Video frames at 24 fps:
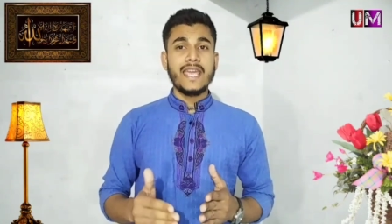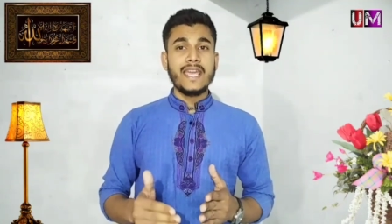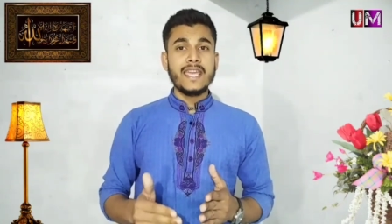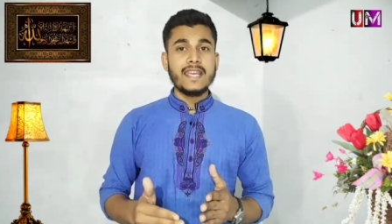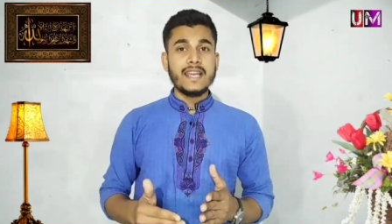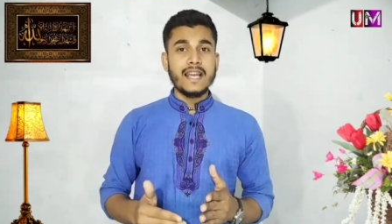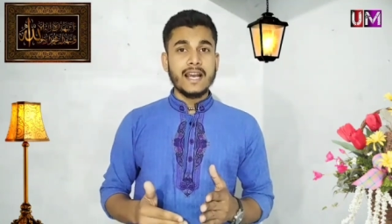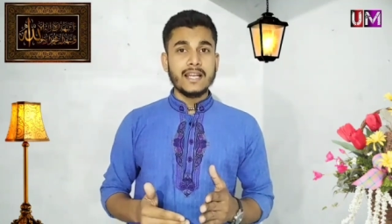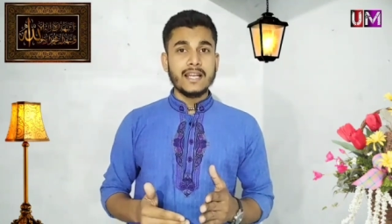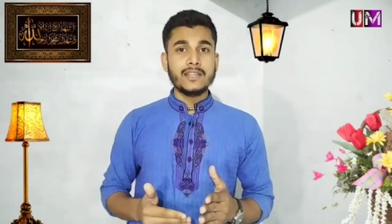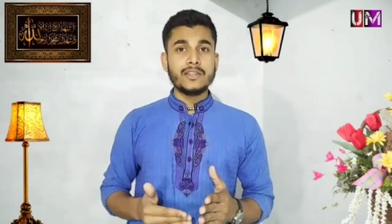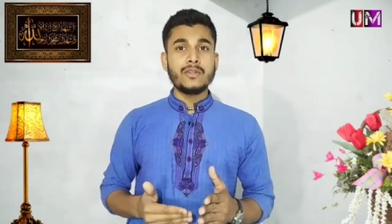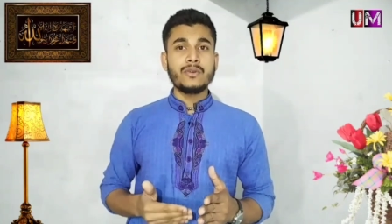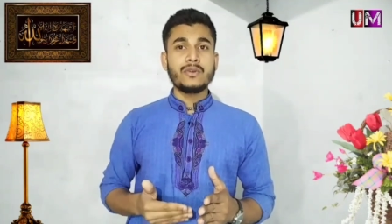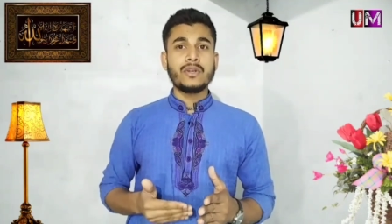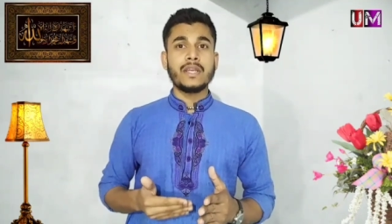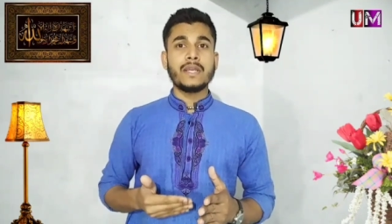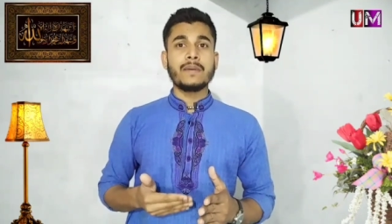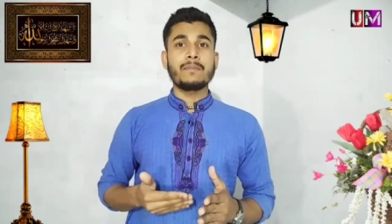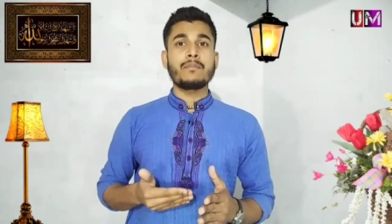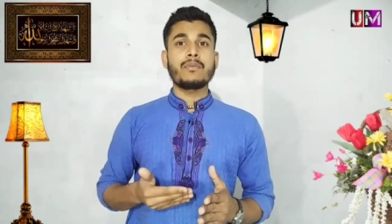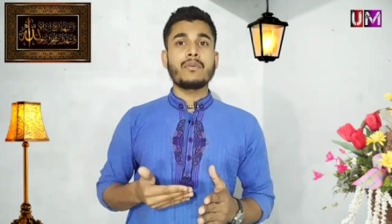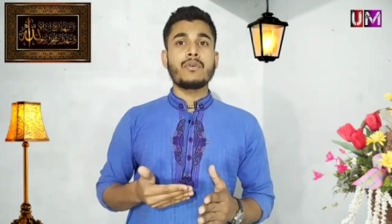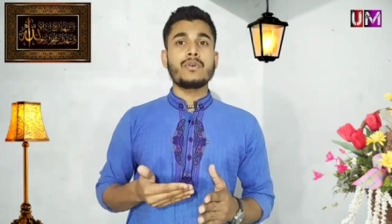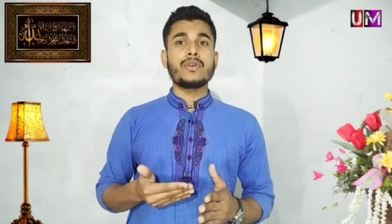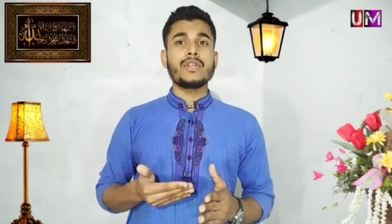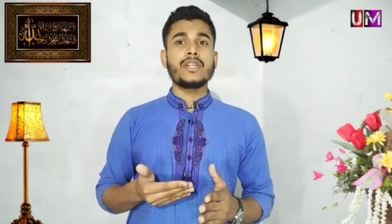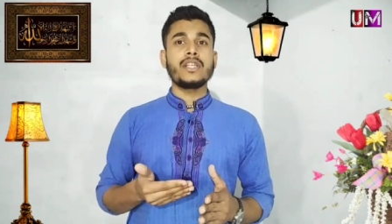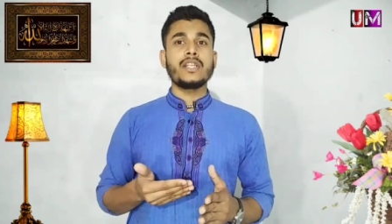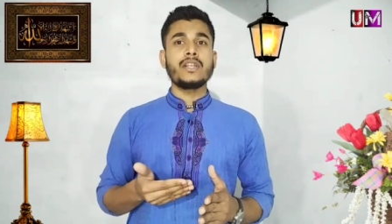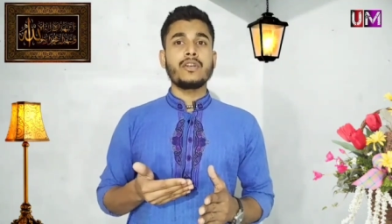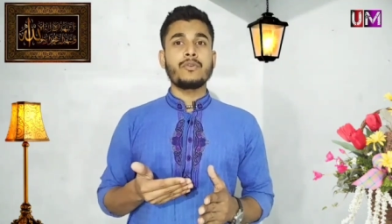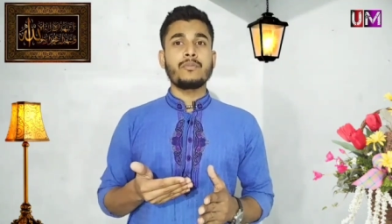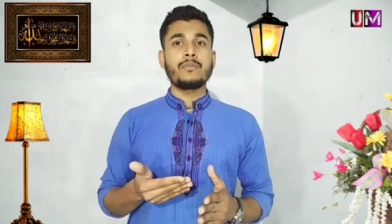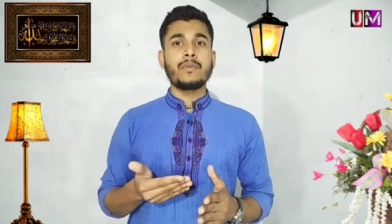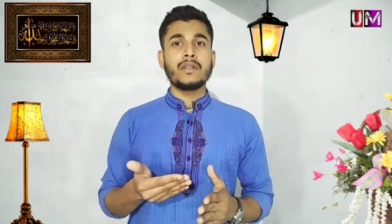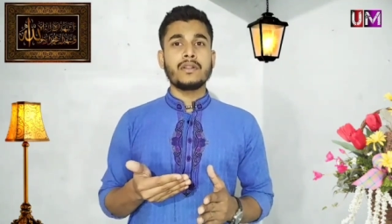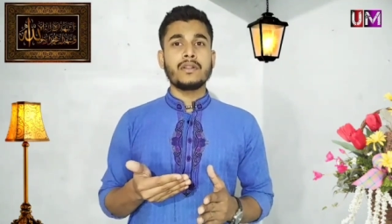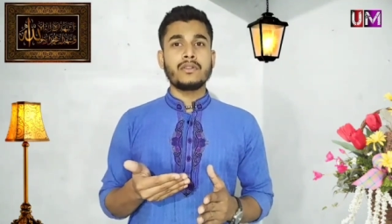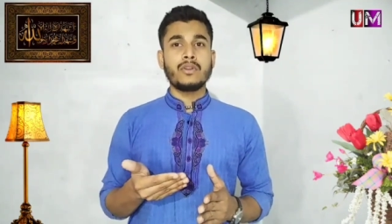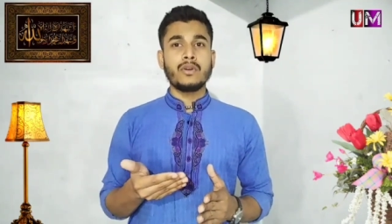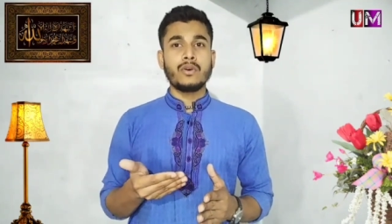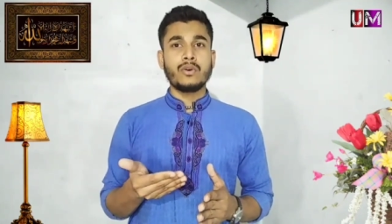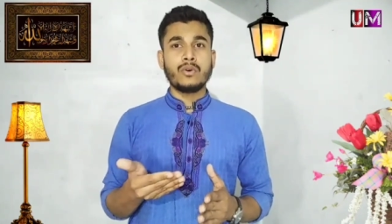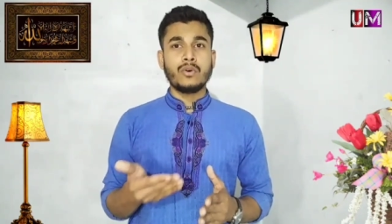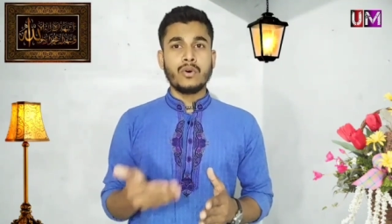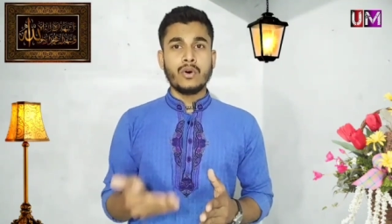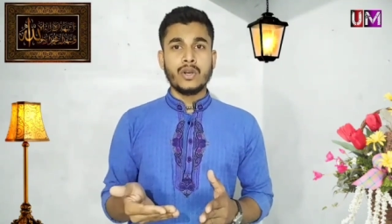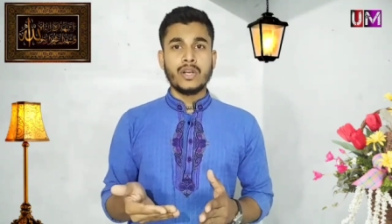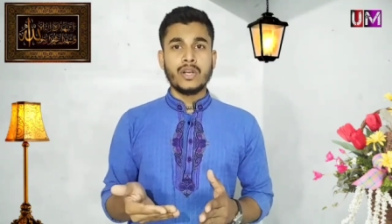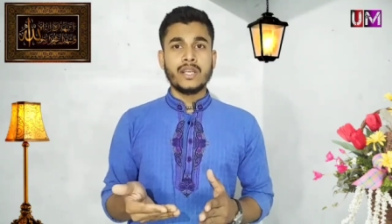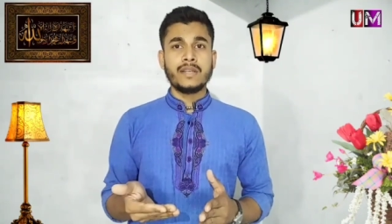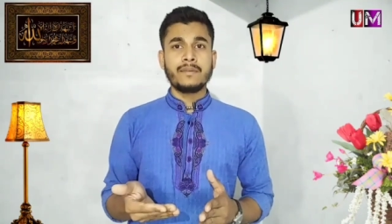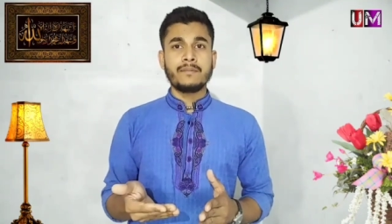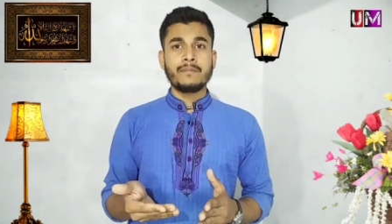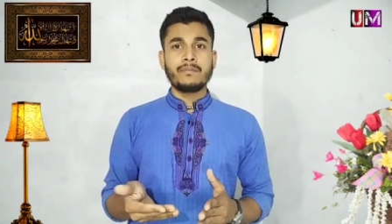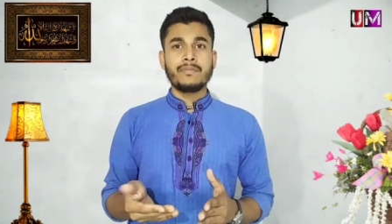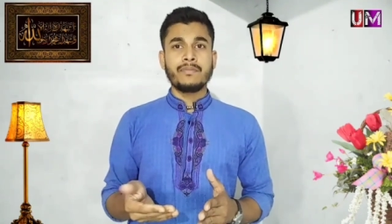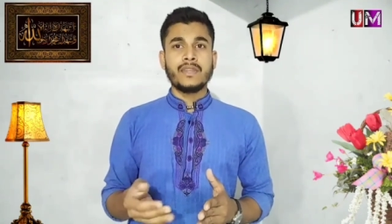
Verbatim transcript: এই খাদ্যকে প্রোটিনে রূপান্তর করে